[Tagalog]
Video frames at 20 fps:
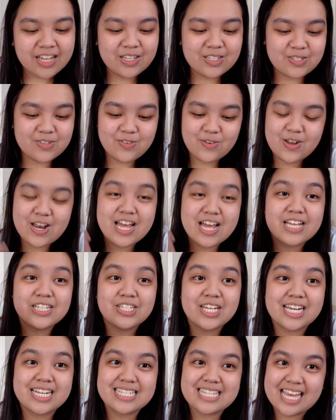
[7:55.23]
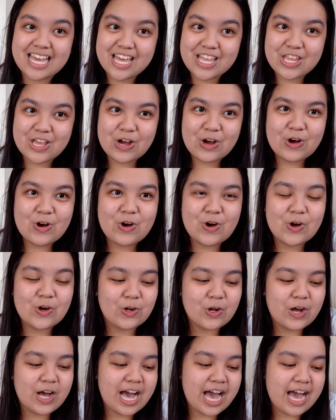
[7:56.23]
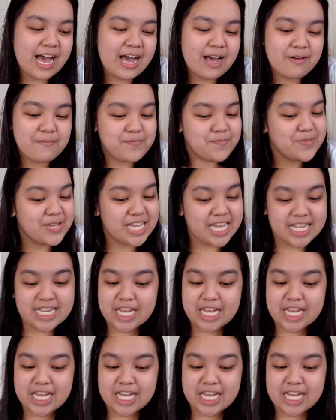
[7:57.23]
Gusto ko lang i-share sa inyo kung bigyan